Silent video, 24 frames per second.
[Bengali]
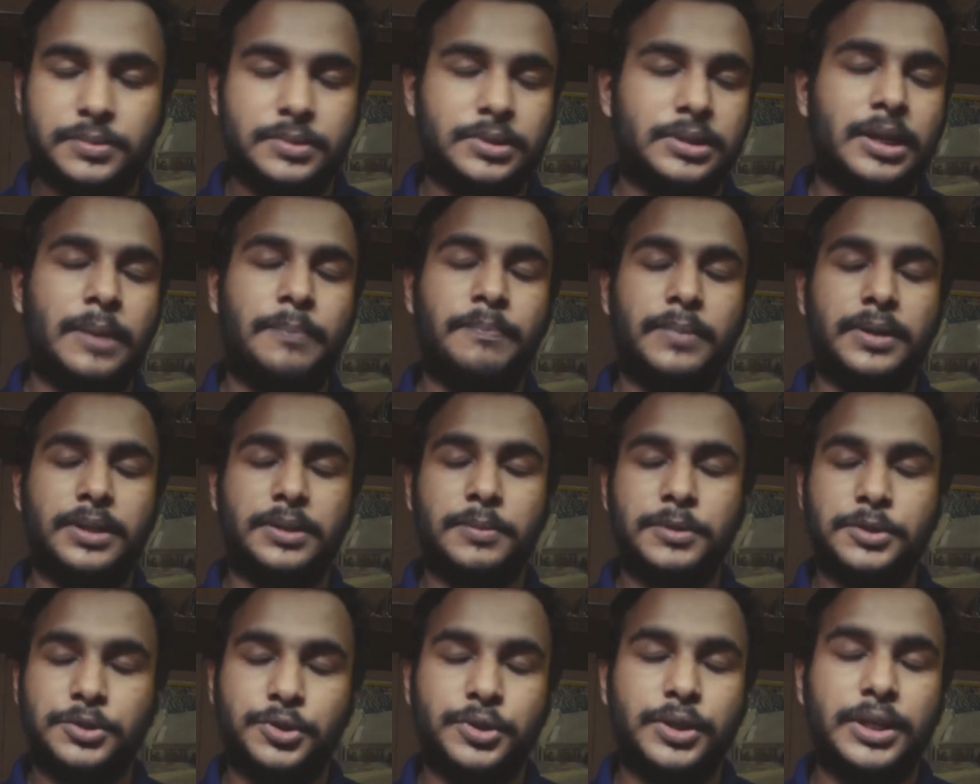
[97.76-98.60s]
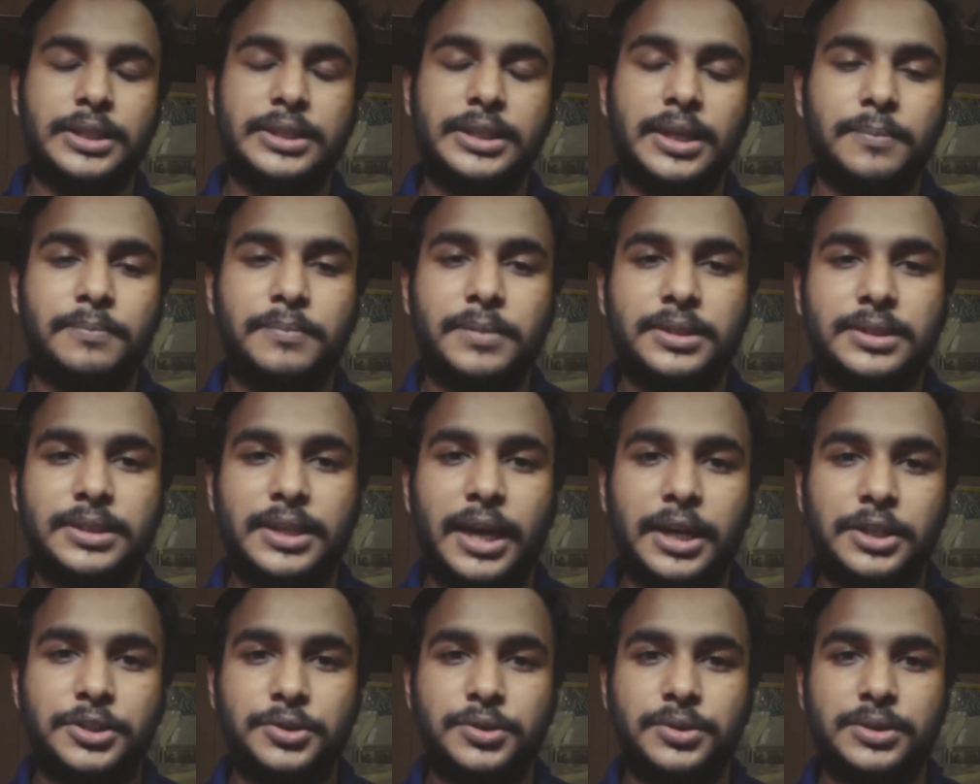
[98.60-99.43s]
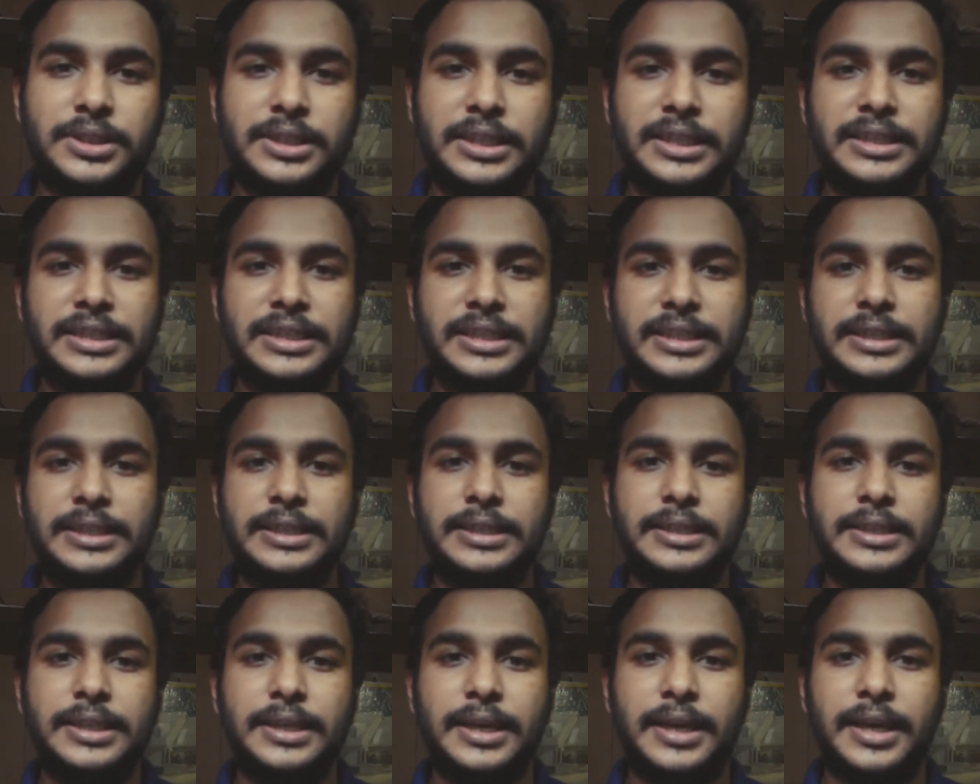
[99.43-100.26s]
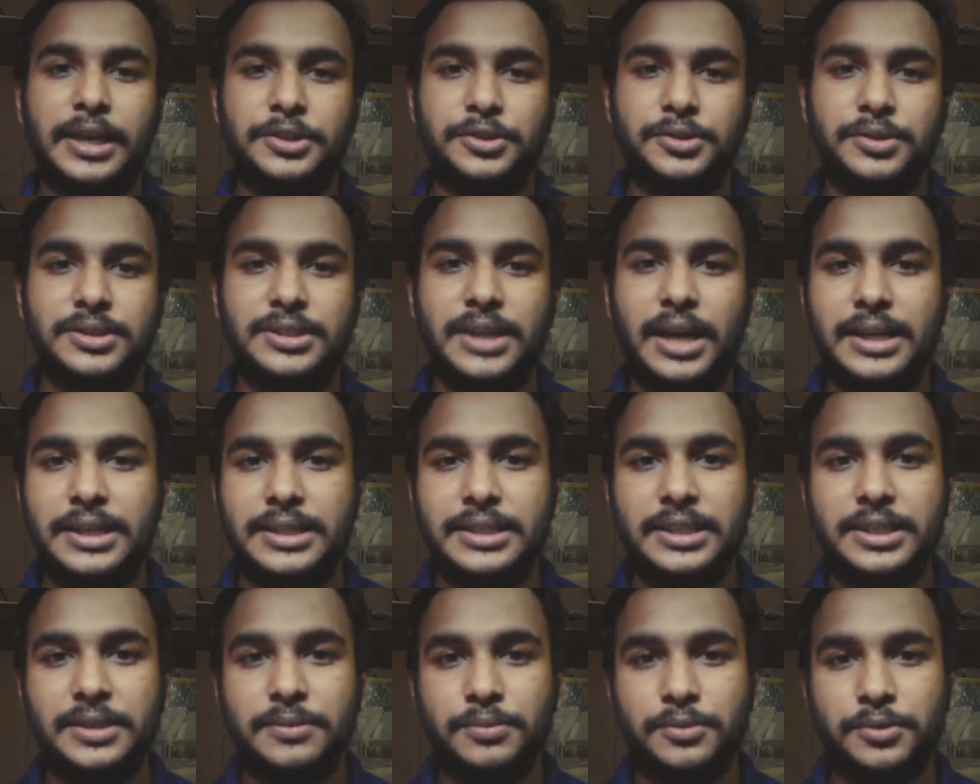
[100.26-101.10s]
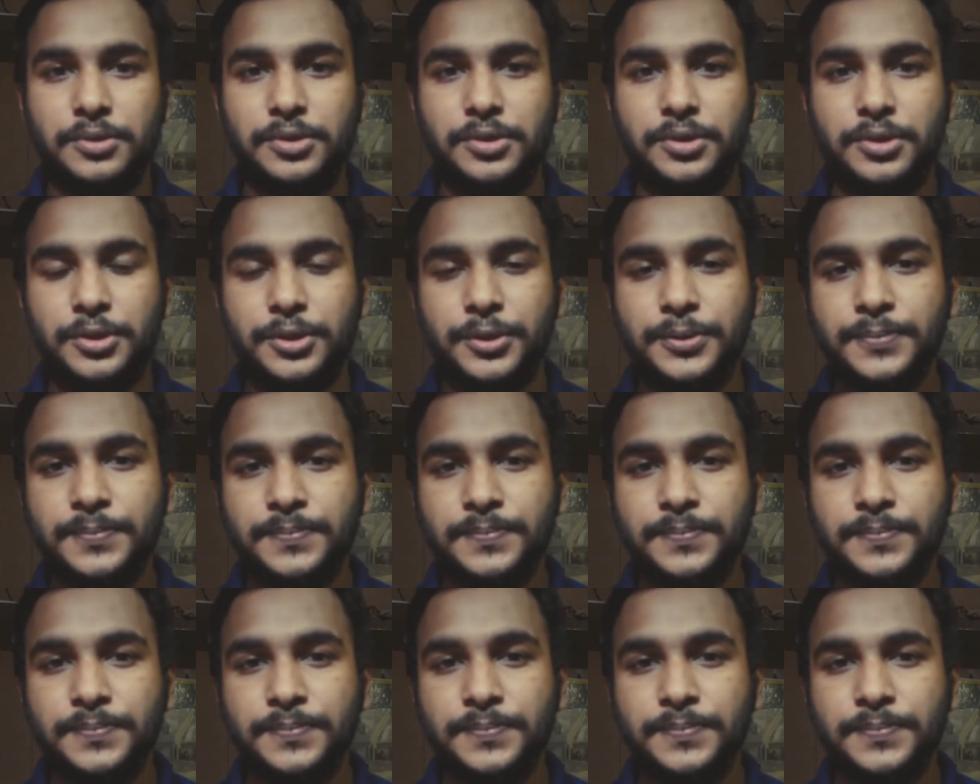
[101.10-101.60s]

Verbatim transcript: তাপমাত্রা আমার শরীরের তাপমাত্রা একশো তিন ডিগ্রি থেকে একশো চার ডিগ্রি পর্যন্ত